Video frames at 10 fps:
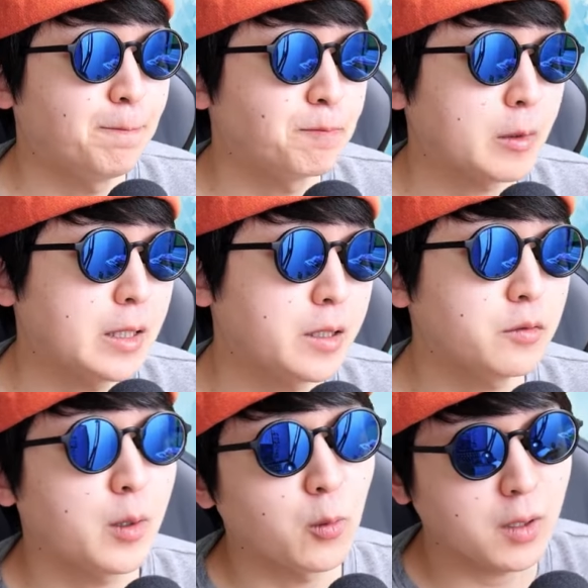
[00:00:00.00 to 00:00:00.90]
まあ、
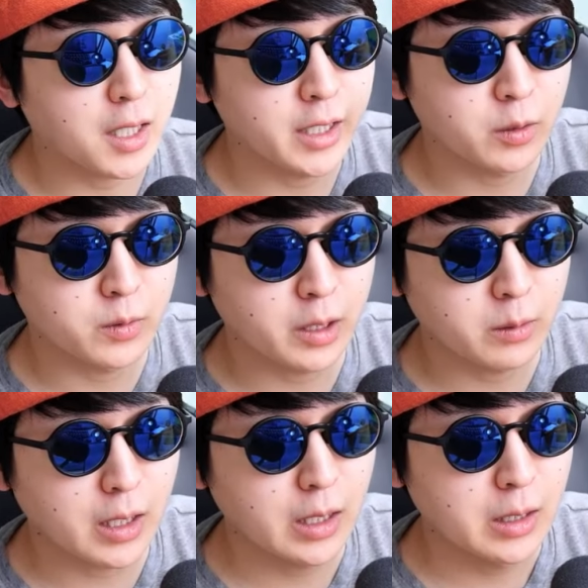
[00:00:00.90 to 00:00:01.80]
例えば北海道なの
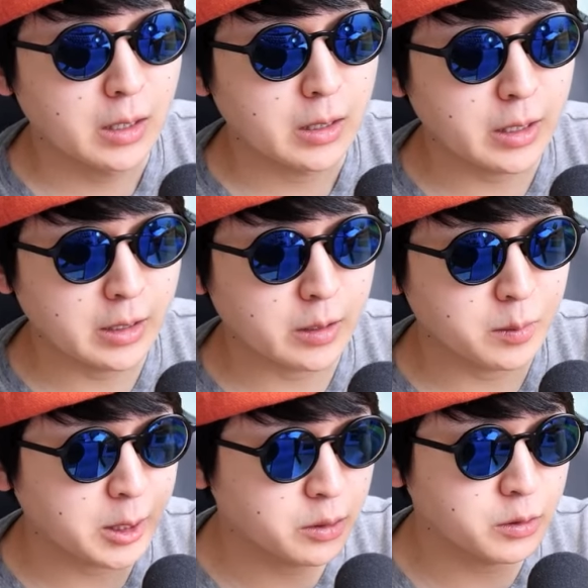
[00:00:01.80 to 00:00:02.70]
か、ね、例え
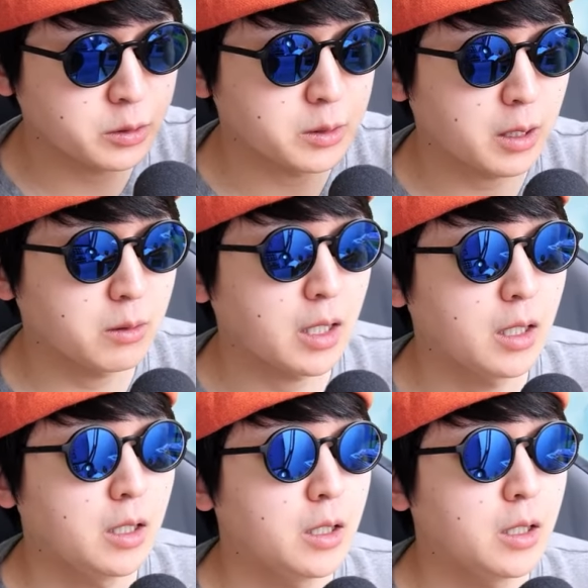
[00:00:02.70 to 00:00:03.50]
ば九州なのか